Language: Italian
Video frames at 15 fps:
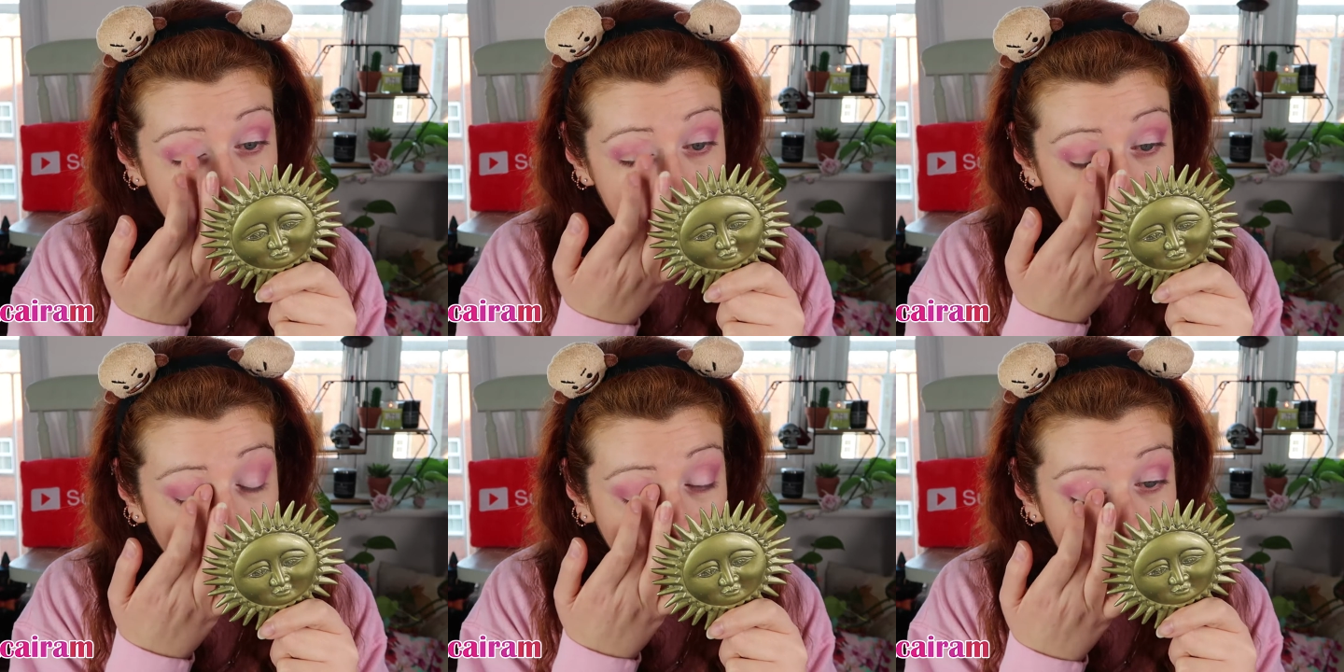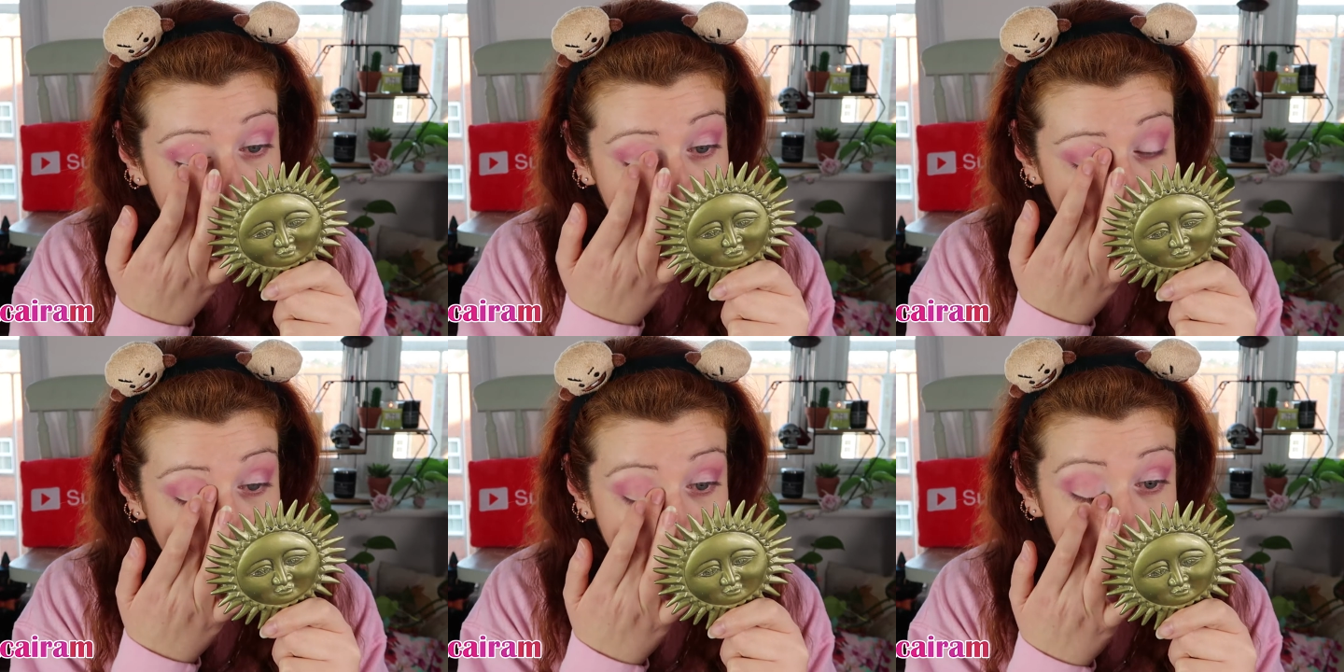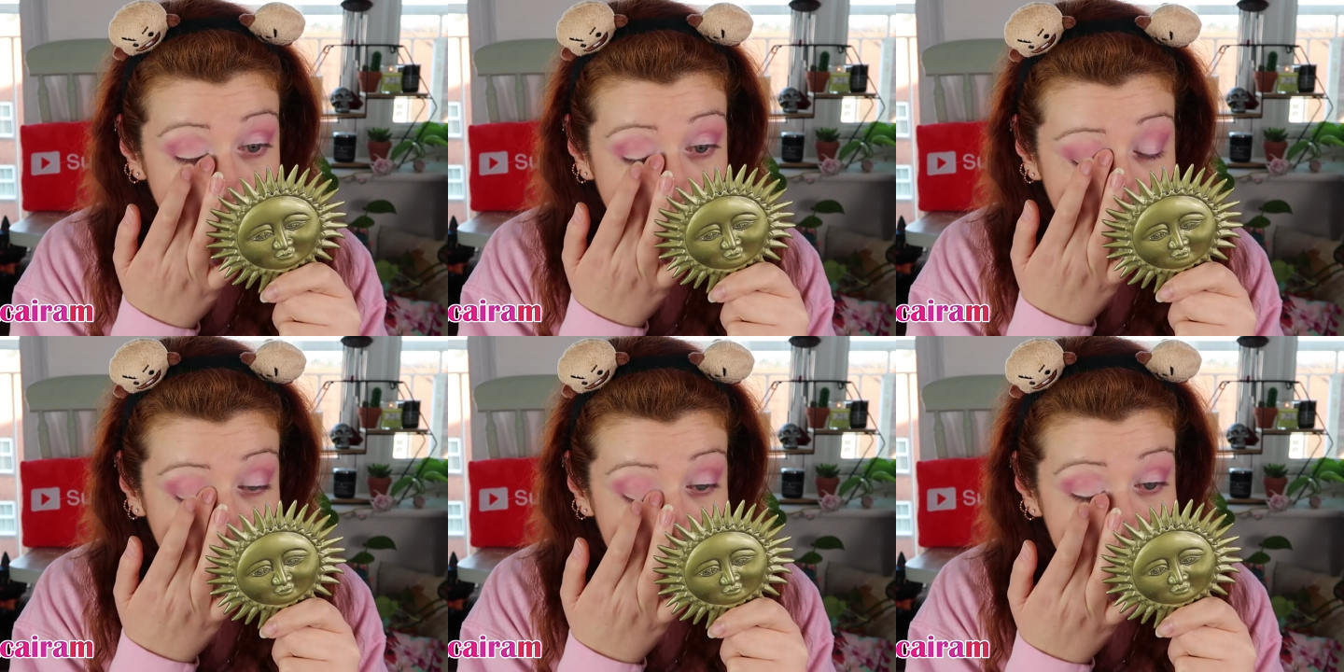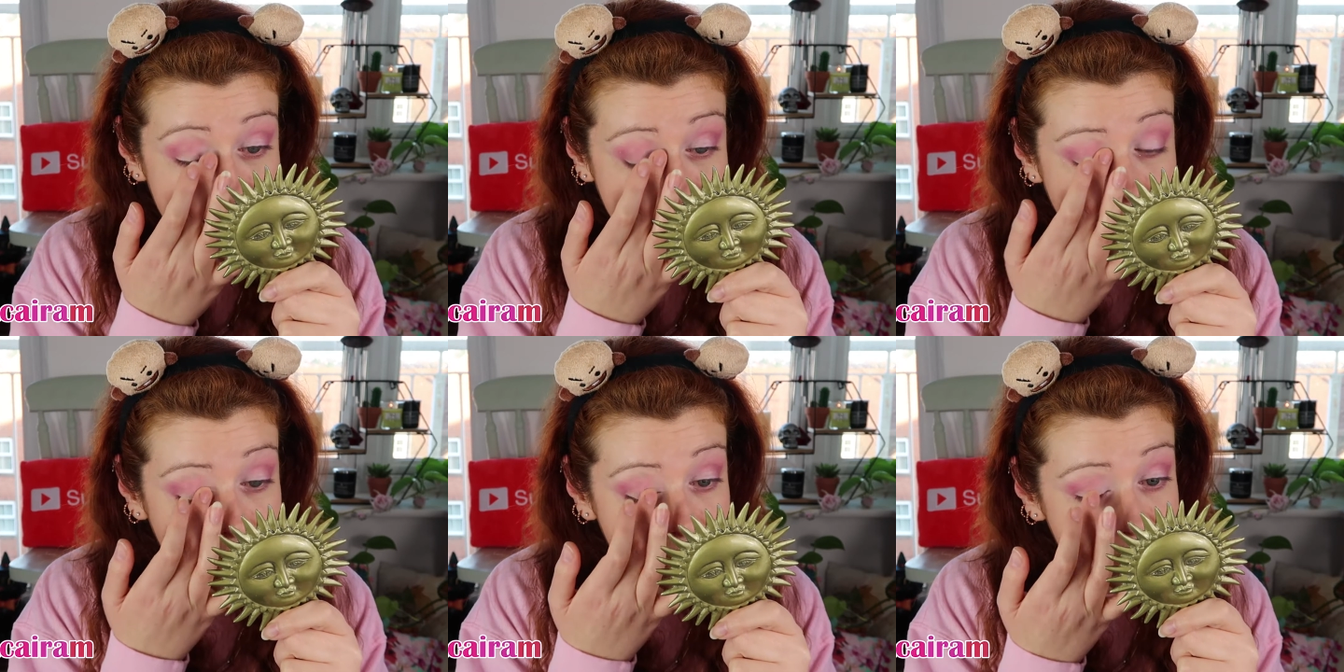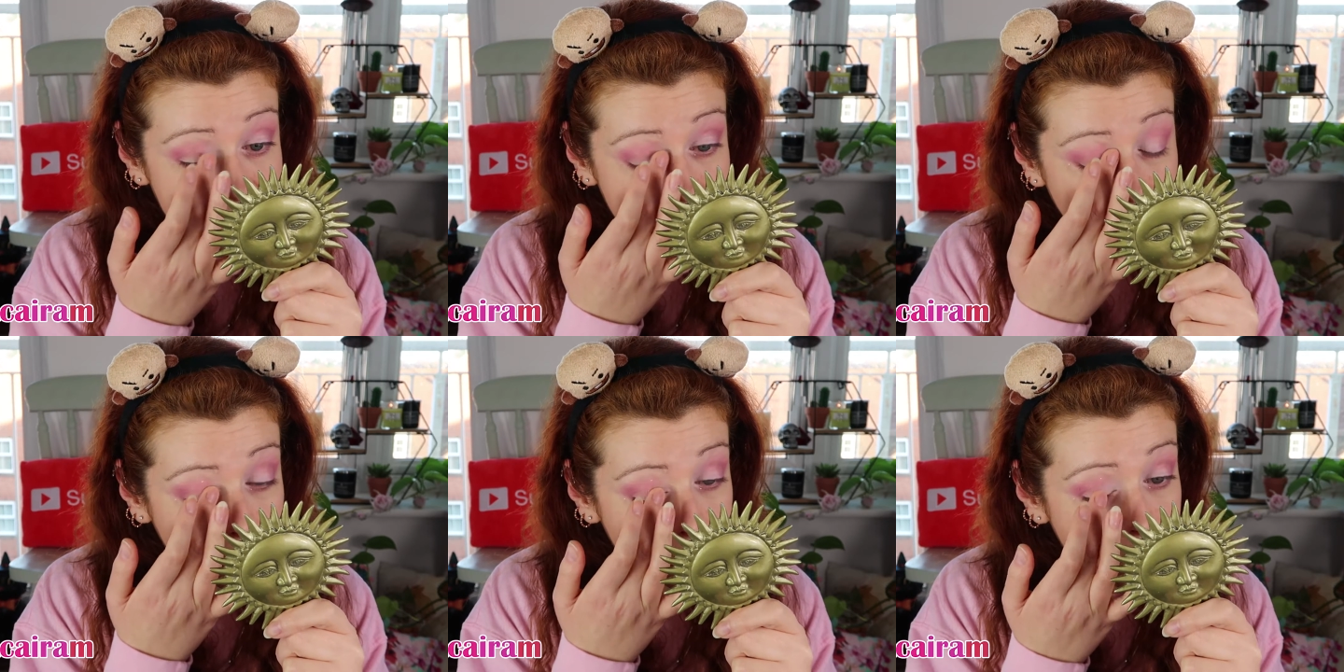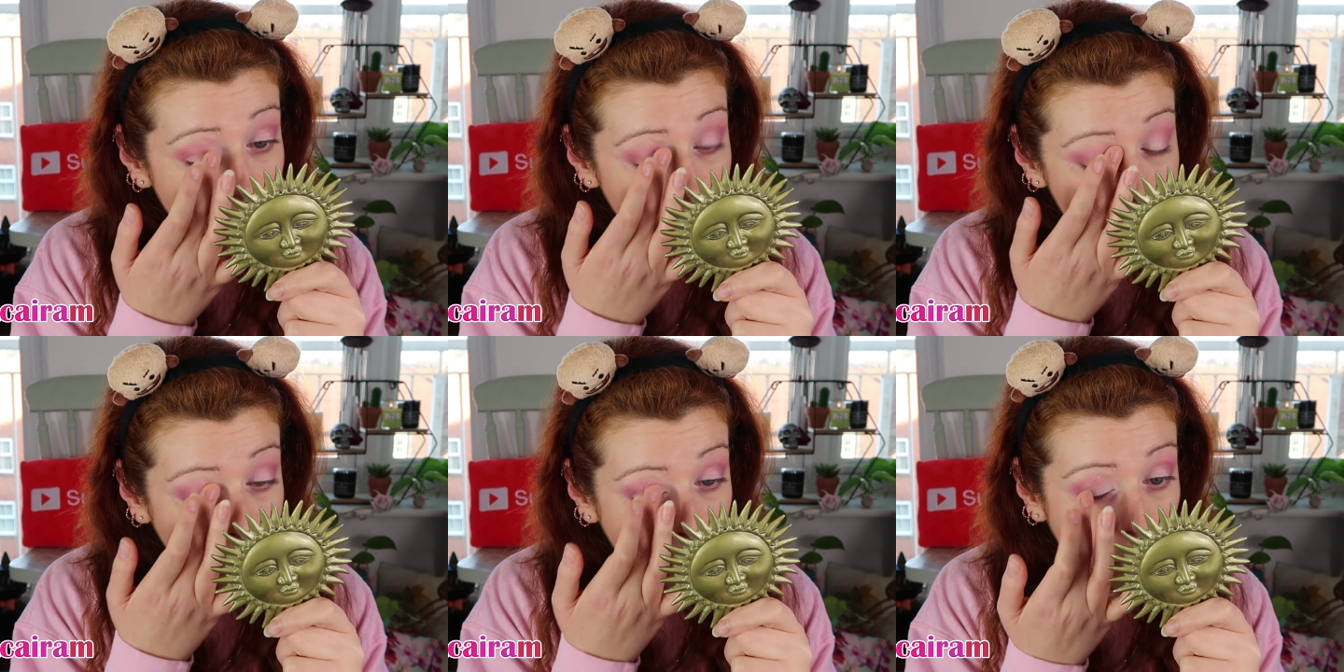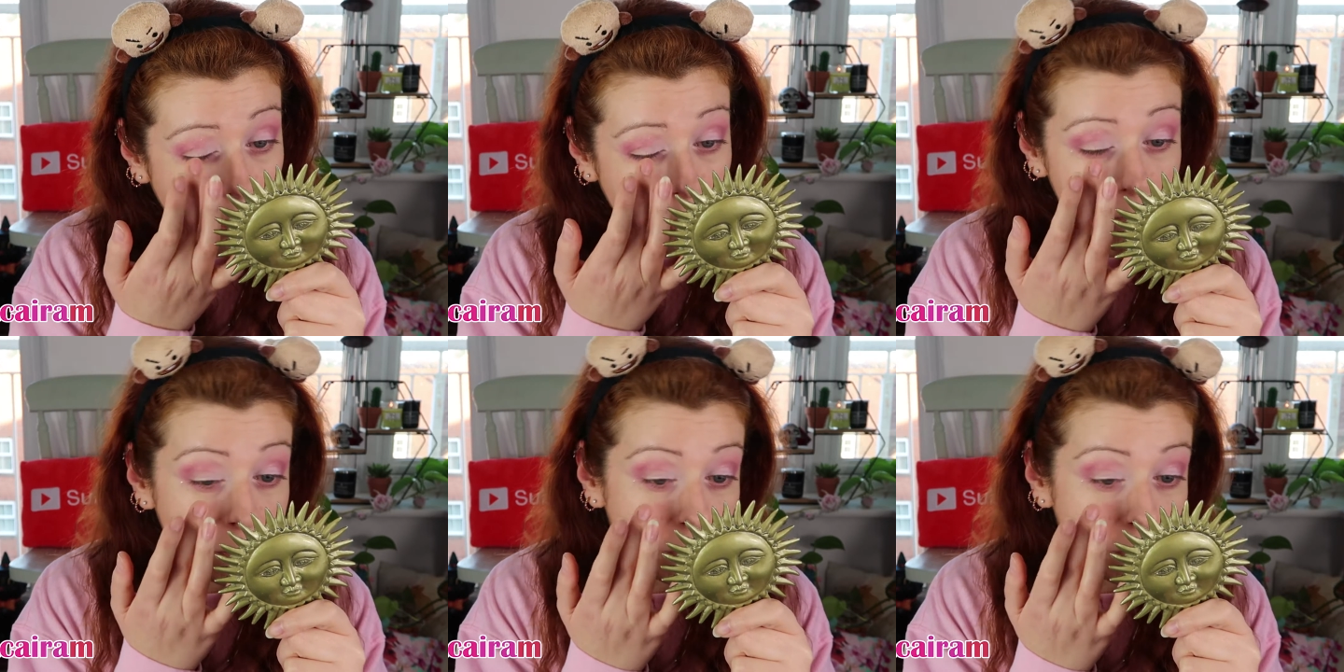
E poi invece ragazzi adesso da un po'